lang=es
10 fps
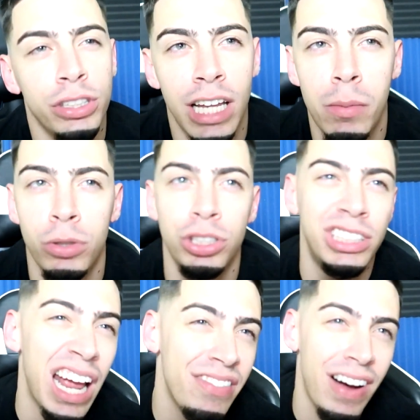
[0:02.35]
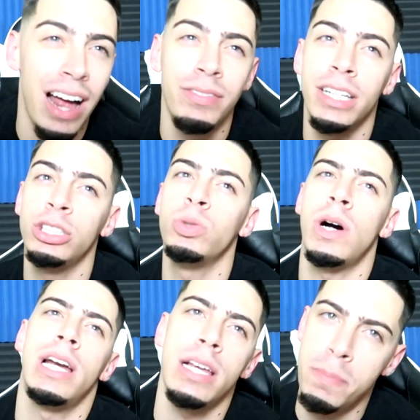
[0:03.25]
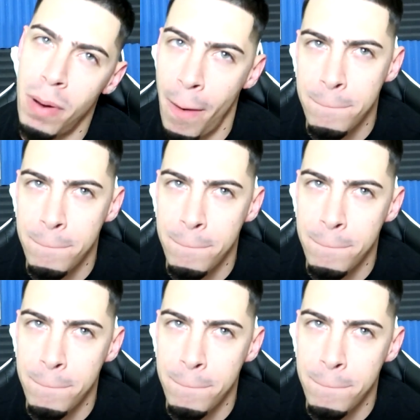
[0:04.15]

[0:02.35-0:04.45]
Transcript: Hoy tenemos J Balvin, Dualipa,